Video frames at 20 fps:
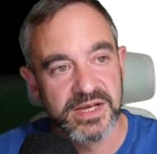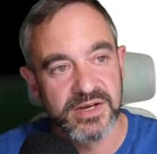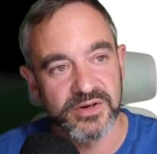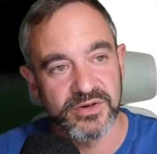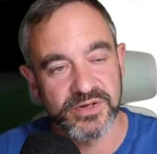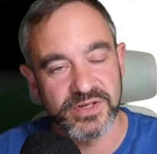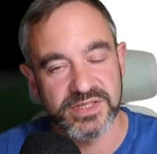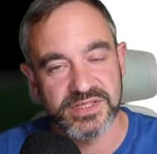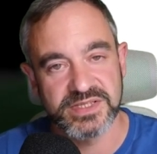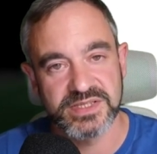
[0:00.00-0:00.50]

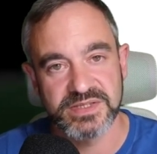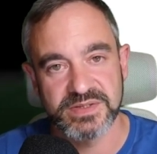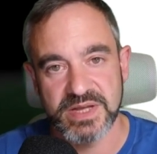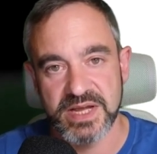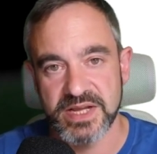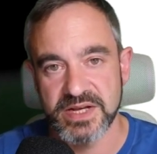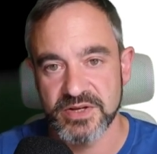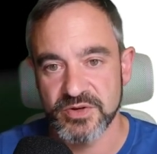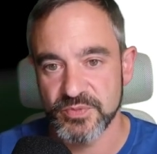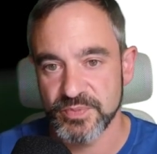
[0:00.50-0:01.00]
Und das ist
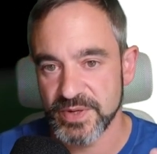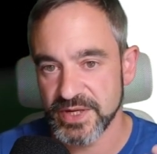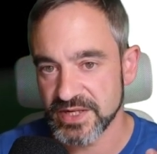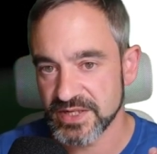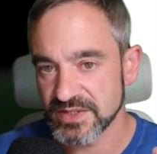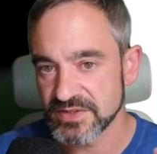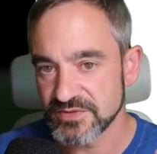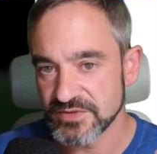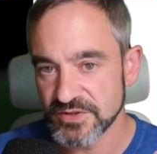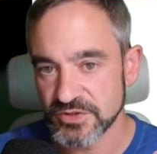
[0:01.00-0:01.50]
halt auch bei
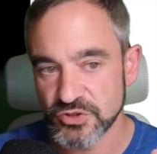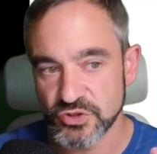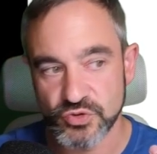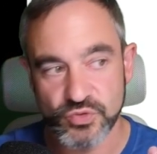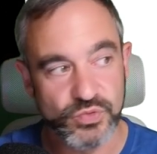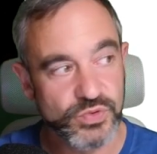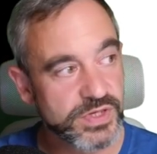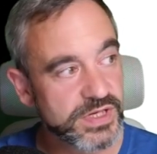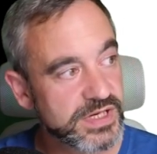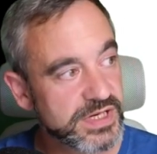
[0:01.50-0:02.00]
ganz vielen
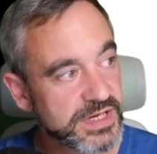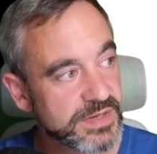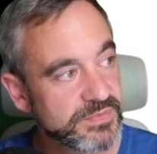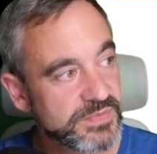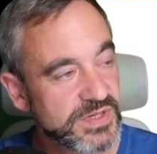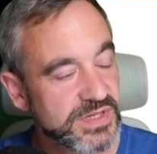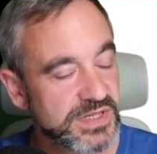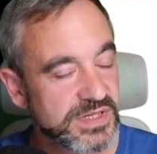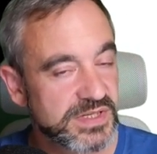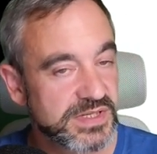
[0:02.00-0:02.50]

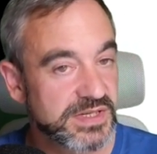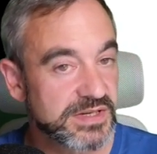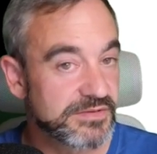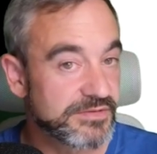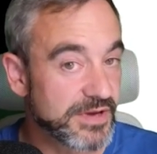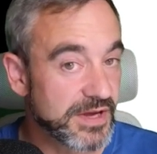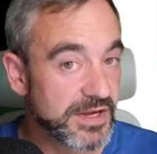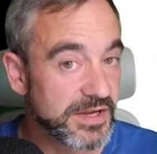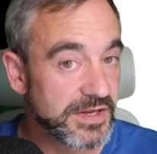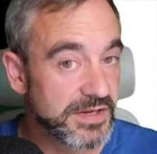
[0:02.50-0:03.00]
Studienanbietern der
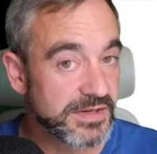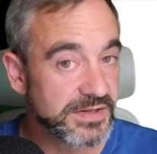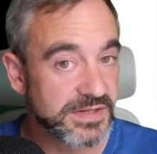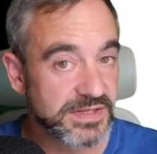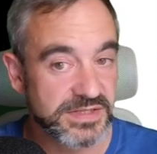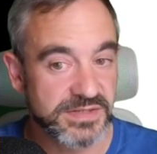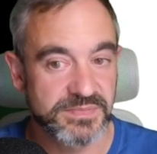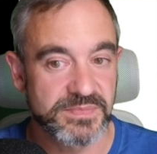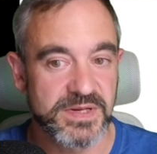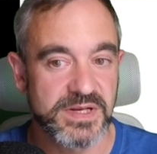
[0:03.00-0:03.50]
Fall,
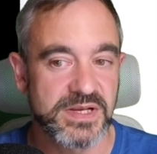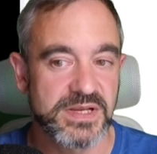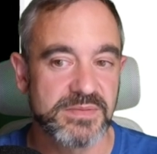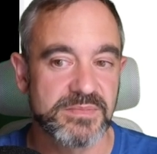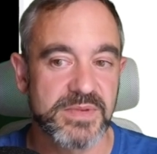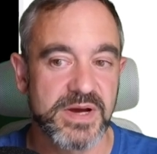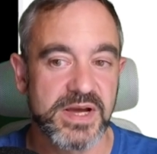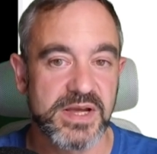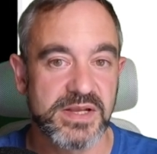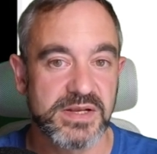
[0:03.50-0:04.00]
dass man
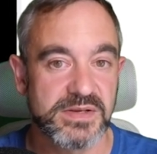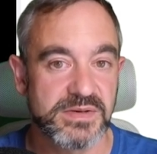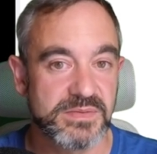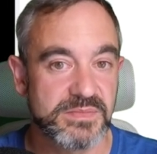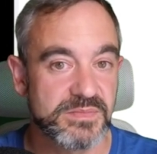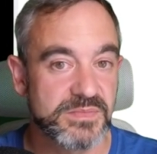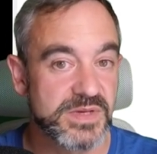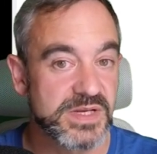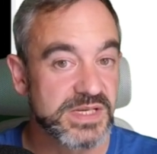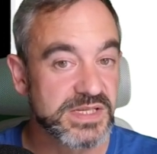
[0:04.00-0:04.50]
eben halt
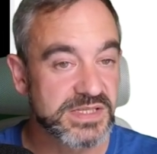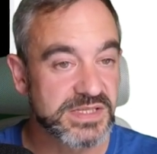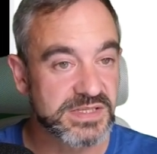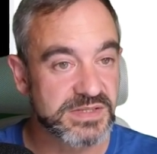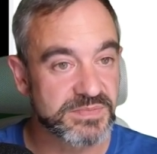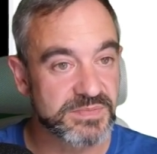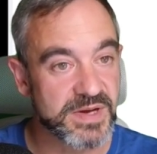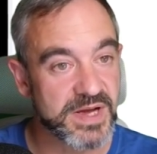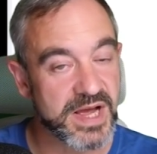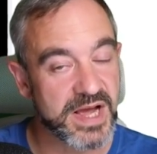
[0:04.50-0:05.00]

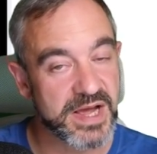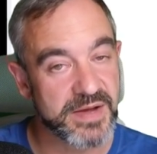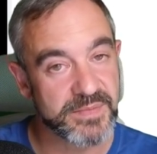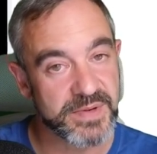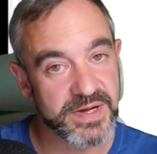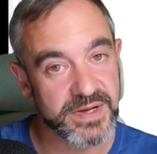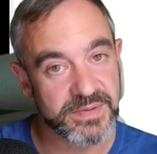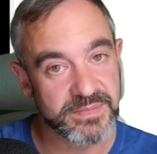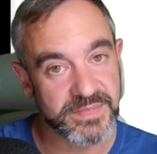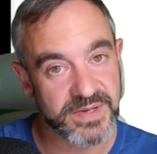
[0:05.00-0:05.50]
mindestens mal
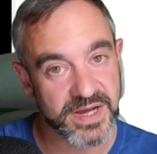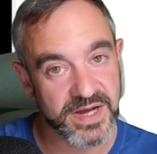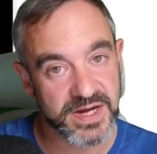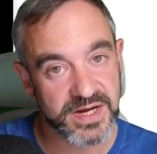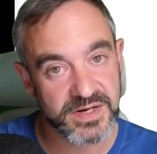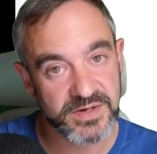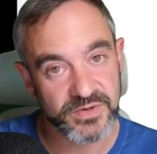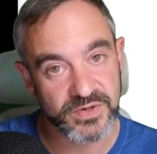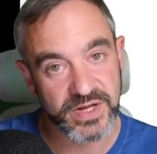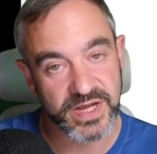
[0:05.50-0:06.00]
einmal im
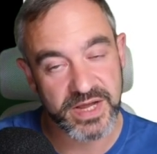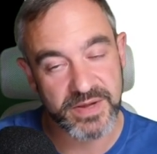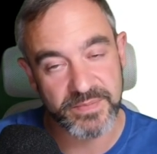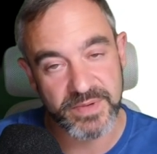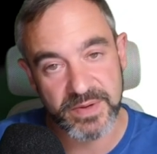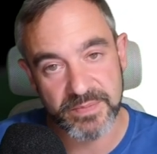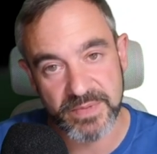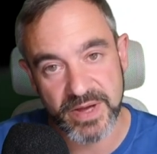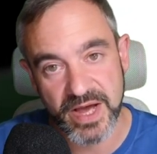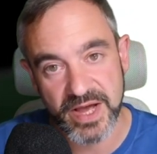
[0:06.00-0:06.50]
Jahr oder
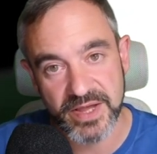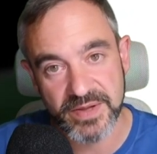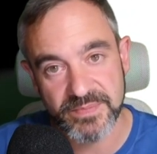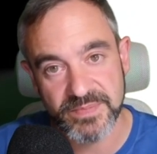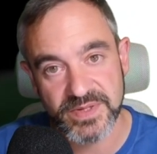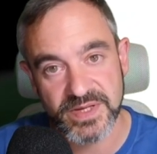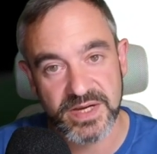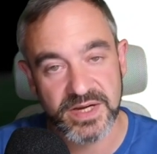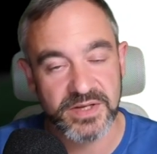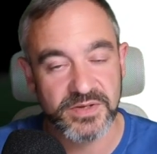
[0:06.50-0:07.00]
einmal im halben
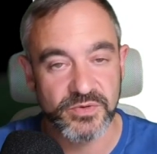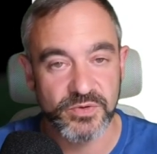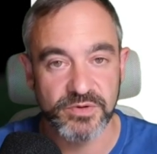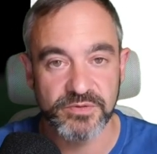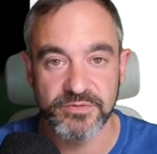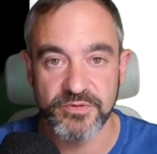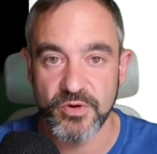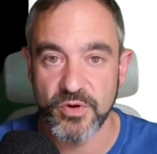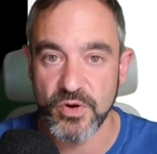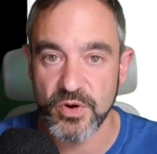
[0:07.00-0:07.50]
Jahr dort
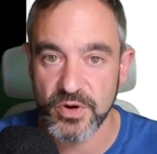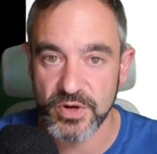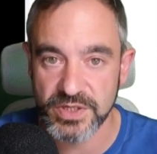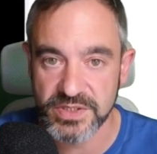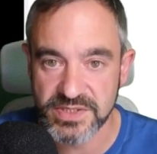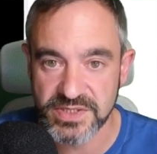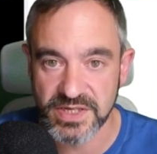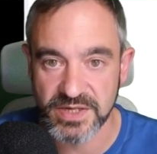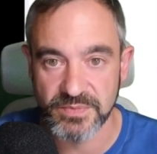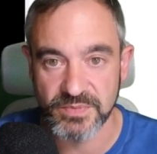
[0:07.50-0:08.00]
vor Ort
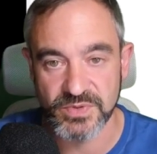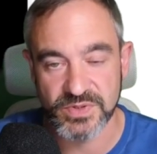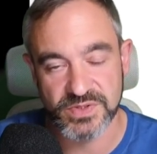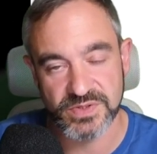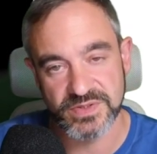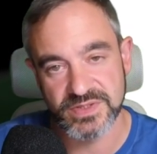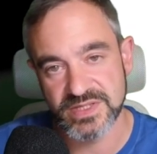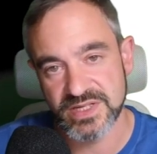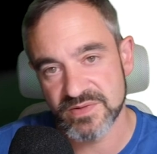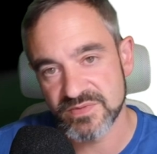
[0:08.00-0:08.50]
sein muss.
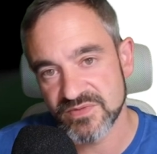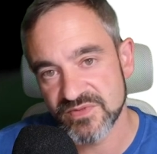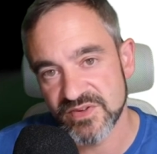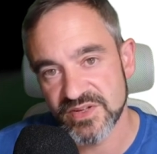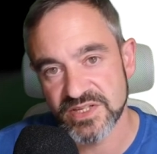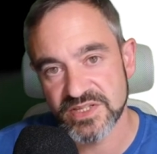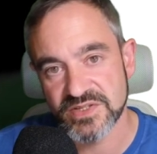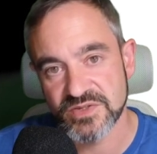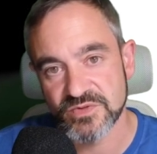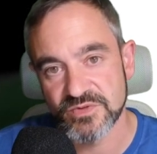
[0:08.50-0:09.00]
Und selbst
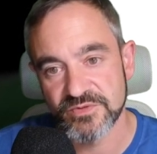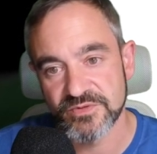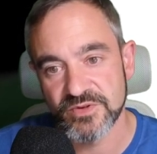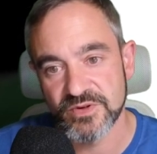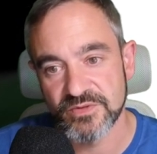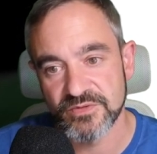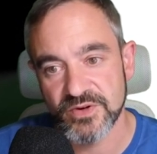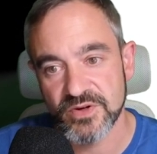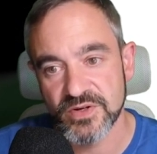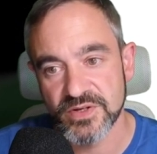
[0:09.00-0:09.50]
wenn das nur für
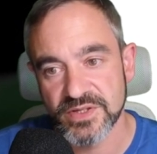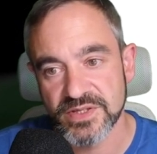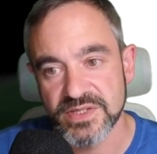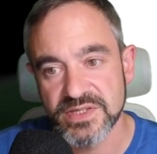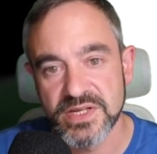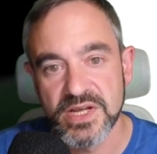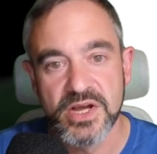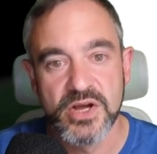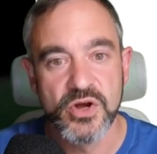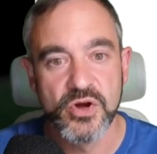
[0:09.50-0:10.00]
eine Woche
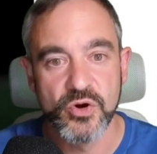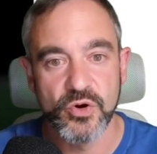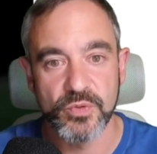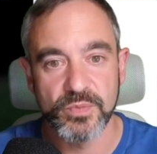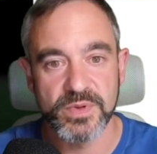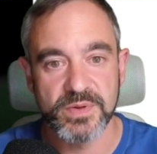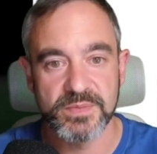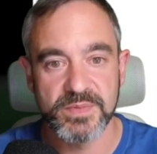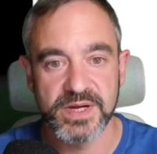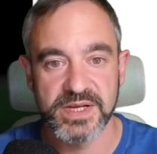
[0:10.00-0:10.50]
ist, um
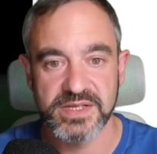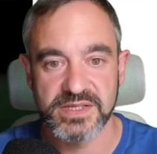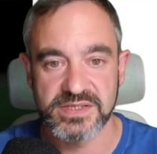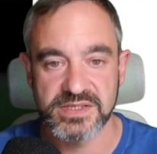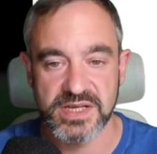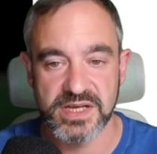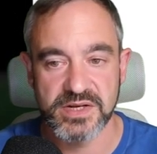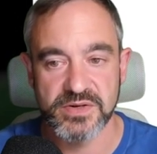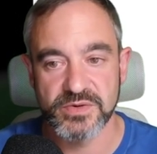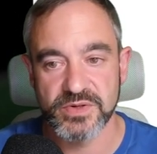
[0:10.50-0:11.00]
eben halt das
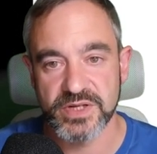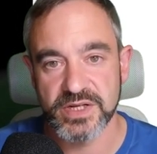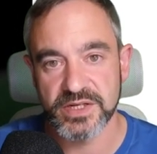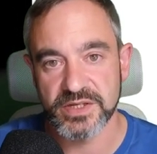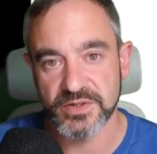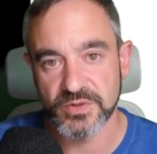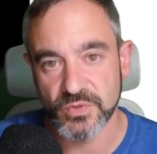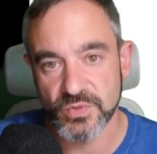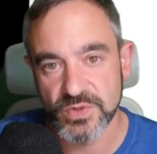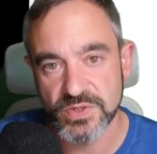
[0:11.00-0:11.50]
eine oder
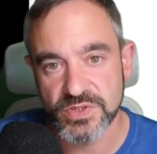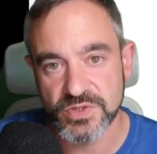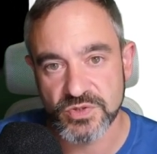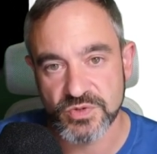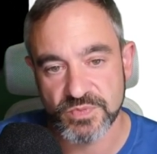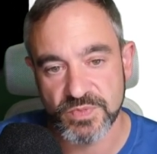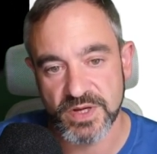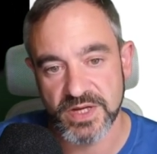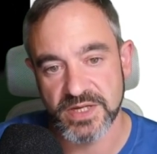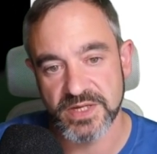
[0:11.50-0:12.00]
andere
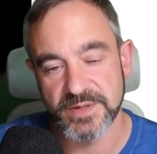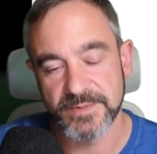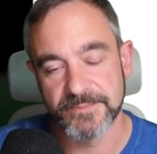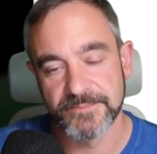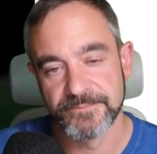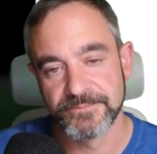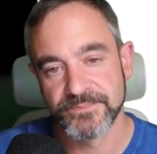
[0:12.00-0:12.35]
durchzusprechen.